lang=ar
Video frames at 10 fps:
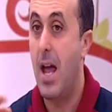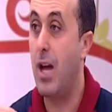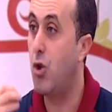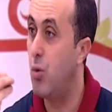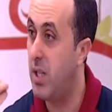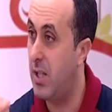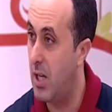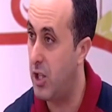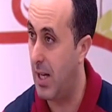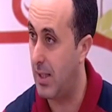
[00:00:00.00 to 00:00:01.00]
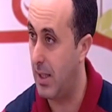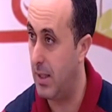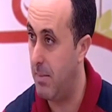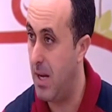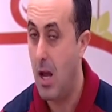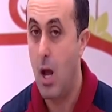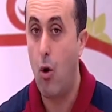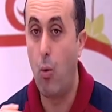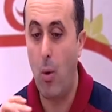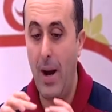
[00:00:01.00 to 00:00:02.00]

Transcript: اشنو تيدير الجهاز الهضمي هو